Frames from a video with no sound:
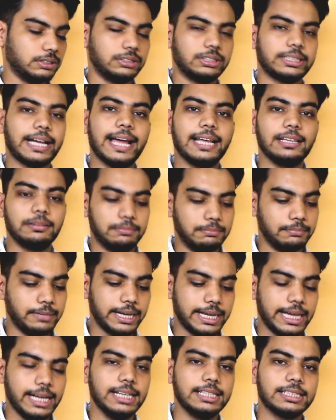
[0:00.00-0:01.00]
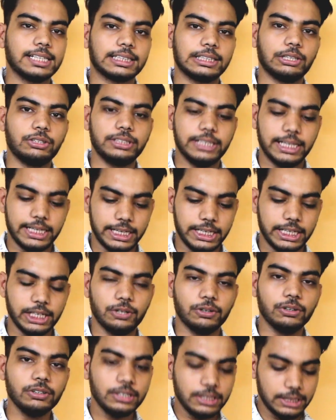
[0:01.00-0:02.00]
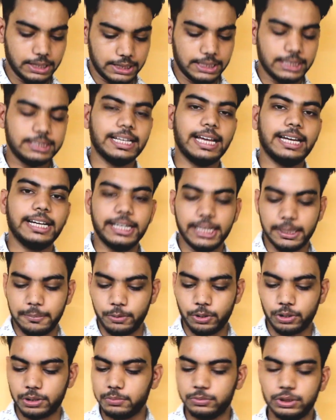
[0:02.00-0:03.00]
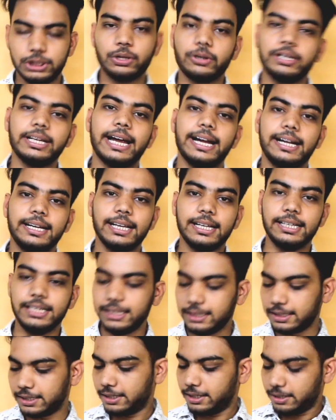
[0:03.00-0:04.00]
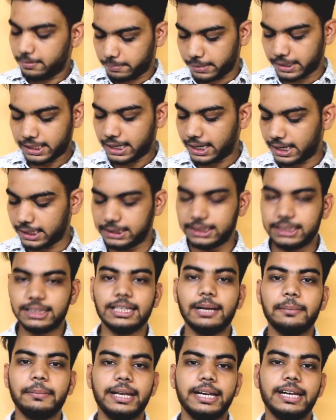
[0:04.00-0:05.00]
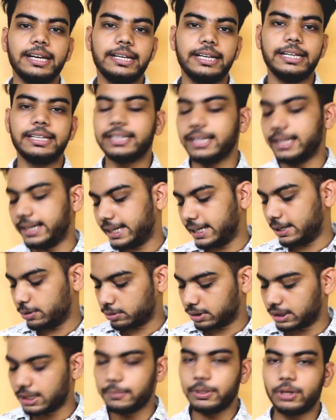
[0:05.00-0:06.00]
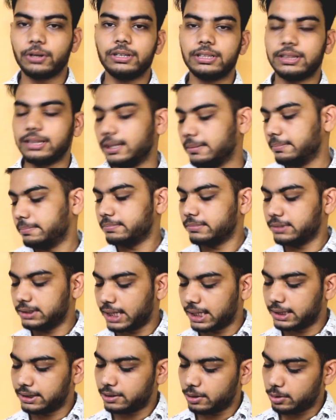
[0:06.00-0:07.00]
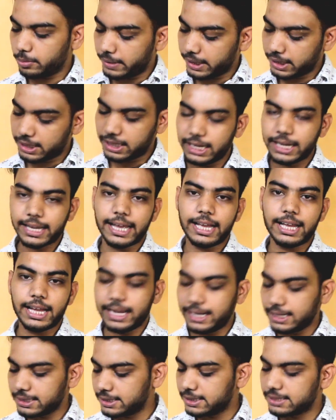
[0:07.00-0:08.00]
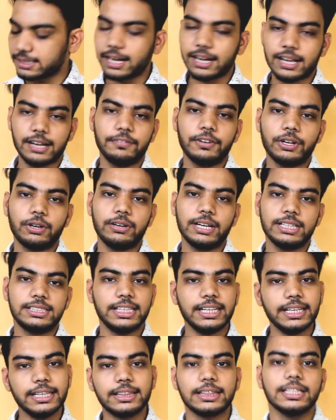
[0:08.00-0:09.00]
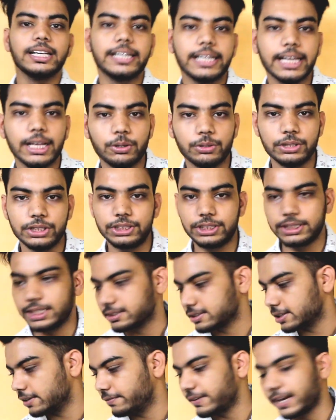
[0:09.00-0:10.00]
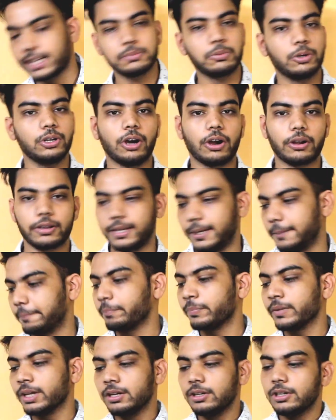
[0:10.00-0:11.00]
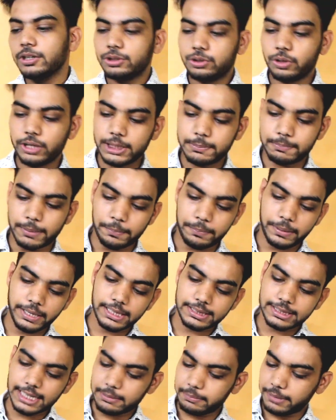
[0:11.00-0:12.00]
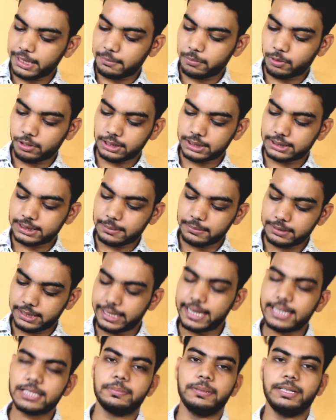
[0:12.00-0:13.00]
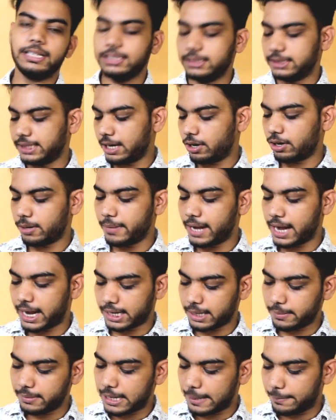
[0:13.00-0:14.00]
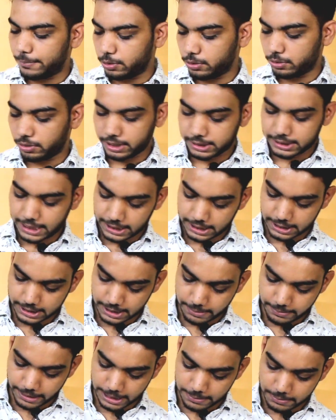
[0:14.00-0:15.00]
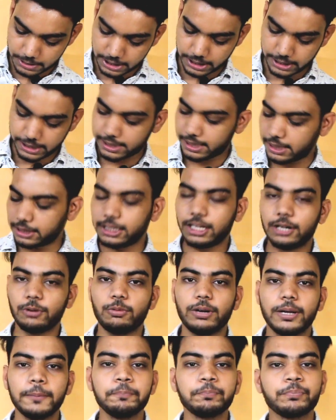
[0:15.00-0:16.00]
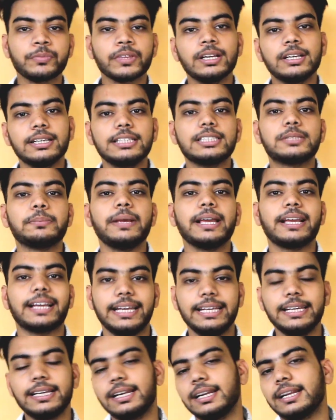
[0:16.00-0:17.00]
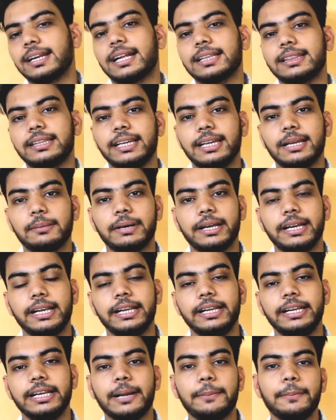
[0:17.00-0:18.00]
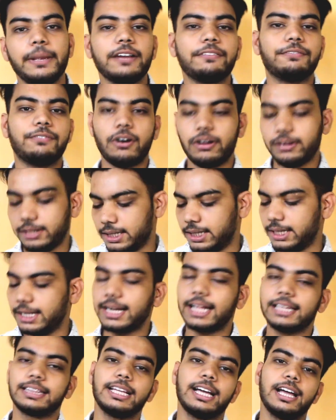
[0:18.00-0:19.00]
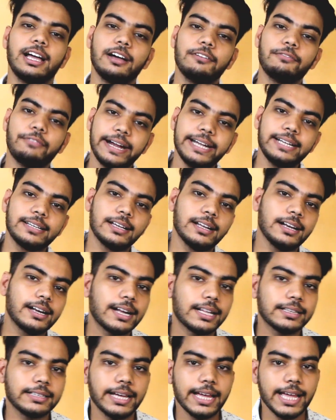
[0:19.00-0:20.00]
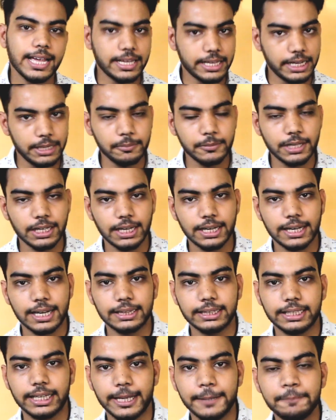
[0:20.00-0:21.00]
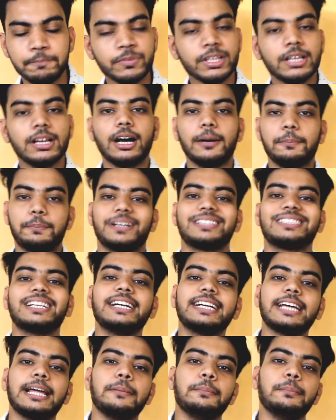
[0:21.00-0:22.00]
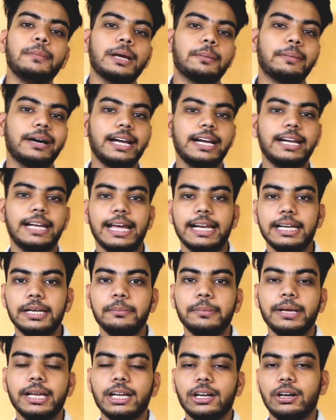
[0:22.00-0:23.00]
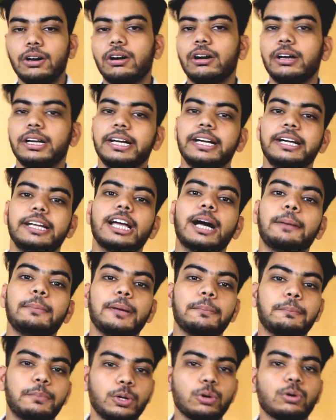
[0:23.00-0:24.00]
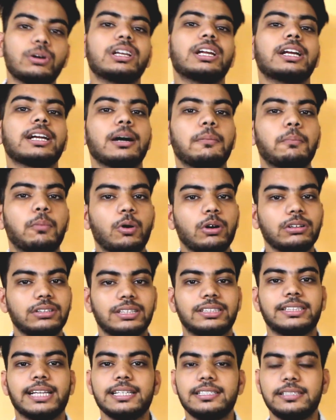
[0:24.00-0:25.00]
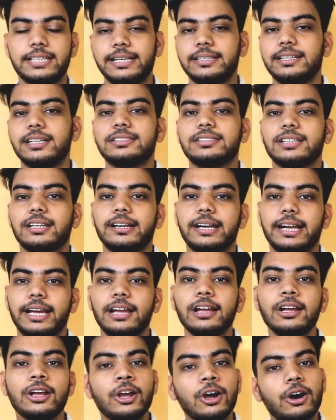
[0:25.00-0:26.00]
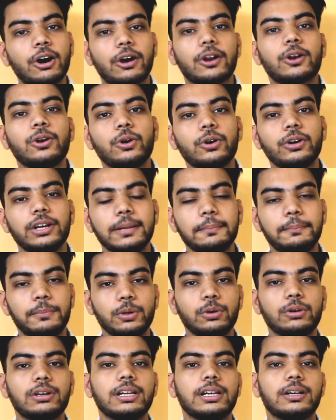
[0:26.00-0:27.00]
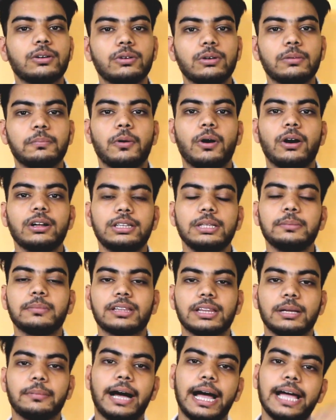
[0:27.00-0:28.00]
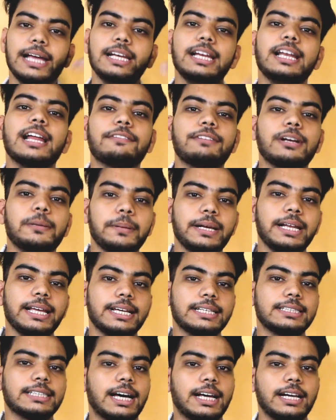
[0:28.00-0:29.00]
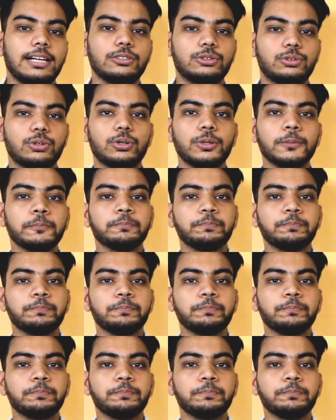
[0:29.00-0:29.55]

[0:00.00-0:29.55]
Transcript: शायद मैं कह नहीं सकता हूँ जेनेटिक हो या जेनेटिक भी हो तो मुझे कोई आइडिया नहीं बट हाँ जितना मैंने रीड कराया उतना मेरे को इतना जानता हूँ मैं एक एस इसका कवर होना चाहिए इतनी टेल होनी चाहिए इसकी फ्रेंच बुलडॉग की सो so, इस पपी के साथ मेरा बहुत अच्छा अभी तक एक्सपीरियंस रहा और मैं आगे भी आप लोगों के साथ इसके बारे में शेयर करता रहूँगा इसमें कई कलर आते हैं हमारे इंडिया में एक फॉन कलर आता है वाइट कलर आता है क्रीम कलर आता है अब प्रेजेंट टाइम में हमारे दिल्ली में और इंडिया में ब्लू कलर का बहुत अच्छा स्टैंडर्ड चल रहा है और लोगों ने ब्लू कलर को बहुत ही मतलब हाईली लेवल पे लेके जा रहे हैं सो